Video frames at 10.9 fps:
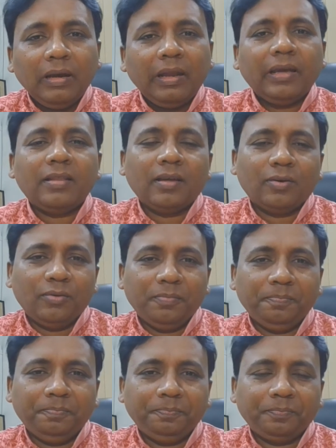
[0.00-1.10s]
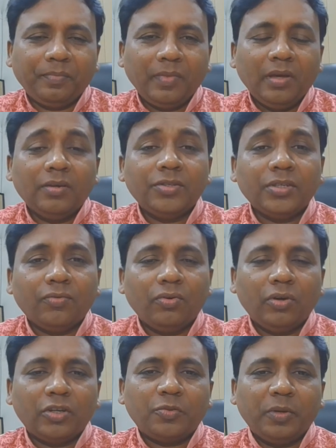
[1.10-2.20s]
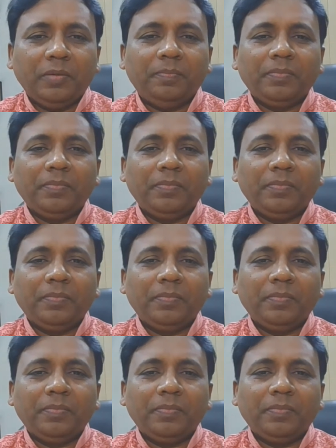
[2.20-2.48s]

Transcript: লেগে থাকুন সাফল্য আসবে